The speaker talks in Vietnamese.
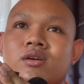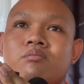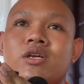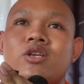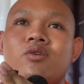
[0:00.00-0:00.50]

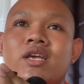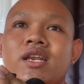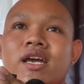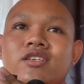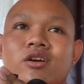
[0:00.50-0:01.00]
Mình ưu này
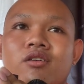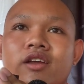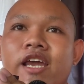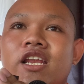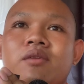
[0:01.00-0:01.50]
nó chẳng
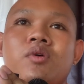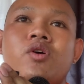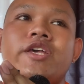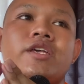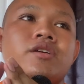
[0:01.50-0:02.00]
rai lên
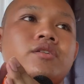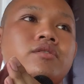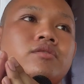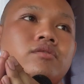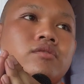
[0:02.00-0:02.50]
mùi.
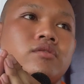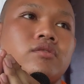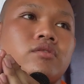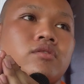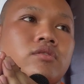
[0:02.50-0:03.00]

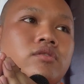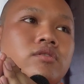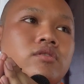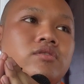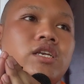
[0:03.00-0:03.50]

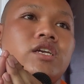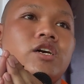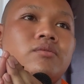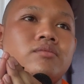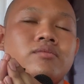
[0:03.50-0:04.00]
Nhịp
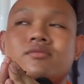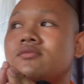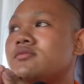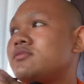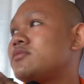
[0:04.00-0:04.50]
nhộm.
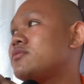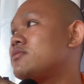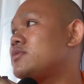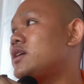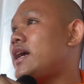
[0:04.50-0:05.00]

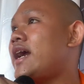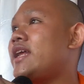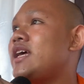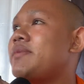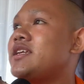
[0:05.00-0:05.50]
Hãy
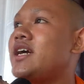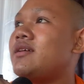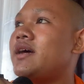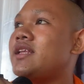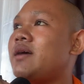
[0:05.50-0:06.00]
đấy bọn trẻ
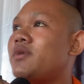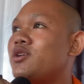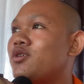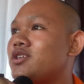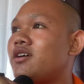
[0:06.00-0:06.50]
mà tham mình
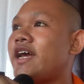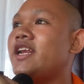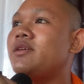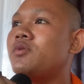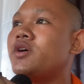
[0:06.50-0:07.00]
ưu chẳng rai
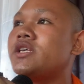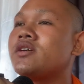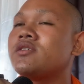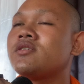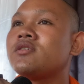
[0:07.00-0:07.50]
lên mùi.
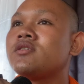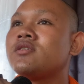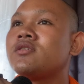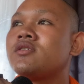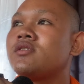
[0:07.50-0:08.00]

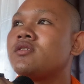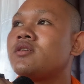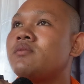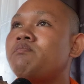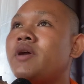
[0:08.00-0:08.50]

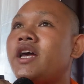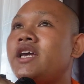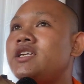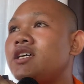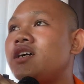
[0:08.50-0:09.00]

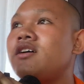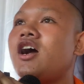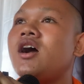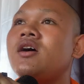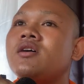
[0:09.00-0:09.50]
Pray chớ
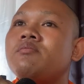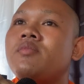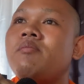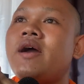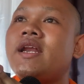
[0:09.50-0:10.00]
ọ,
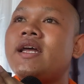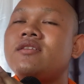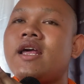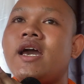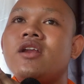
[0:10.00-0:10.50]
và man hạt
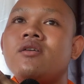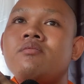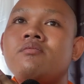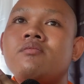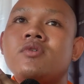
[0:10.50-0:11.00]
ta nó.
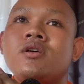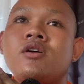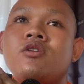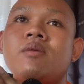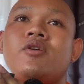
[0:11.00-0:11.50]

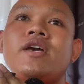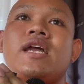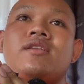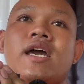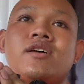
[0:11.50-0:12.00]
Rập rồi
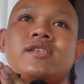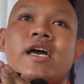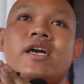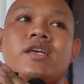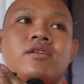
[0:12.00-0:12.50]
hạt ta xa
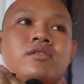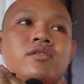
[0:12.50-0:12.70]
ấy.